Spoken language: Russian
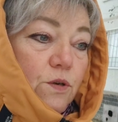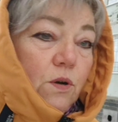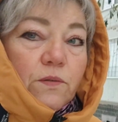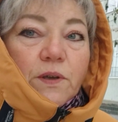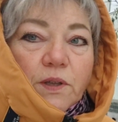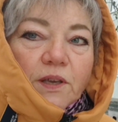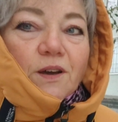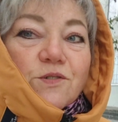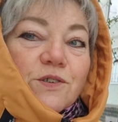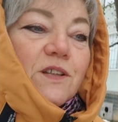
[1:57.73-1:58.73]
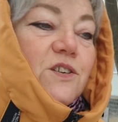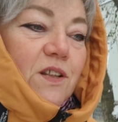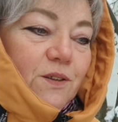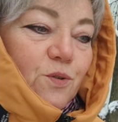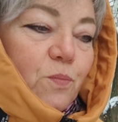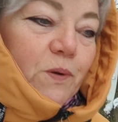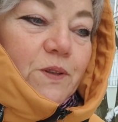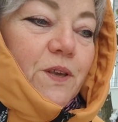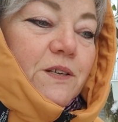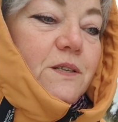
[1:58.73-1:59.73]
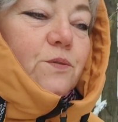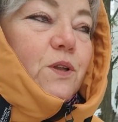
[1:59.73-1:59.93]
все, видите, я уже дошла до подъезда.